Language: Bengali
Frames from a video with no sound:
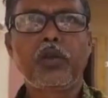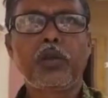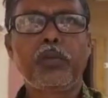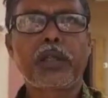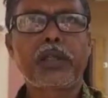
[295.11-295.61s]
ওই
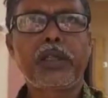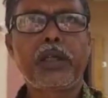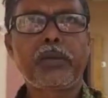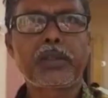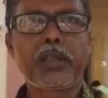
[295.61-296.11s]
মার্কেটে
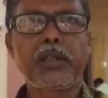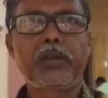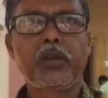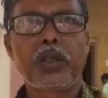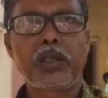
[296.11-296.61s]
আমার ছেলের
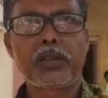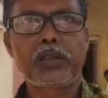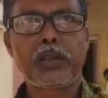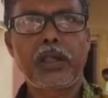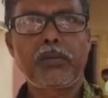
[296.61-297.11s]
দোকান আছে
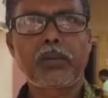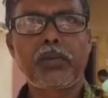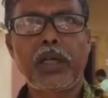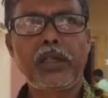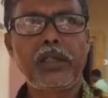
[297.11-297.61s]
আমার
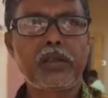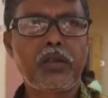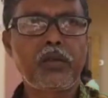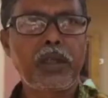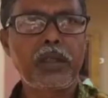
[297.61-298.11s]
ভাই
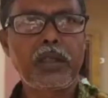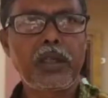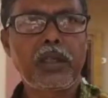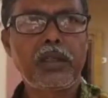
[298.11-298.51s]
দিয়েছিল বাড়িটা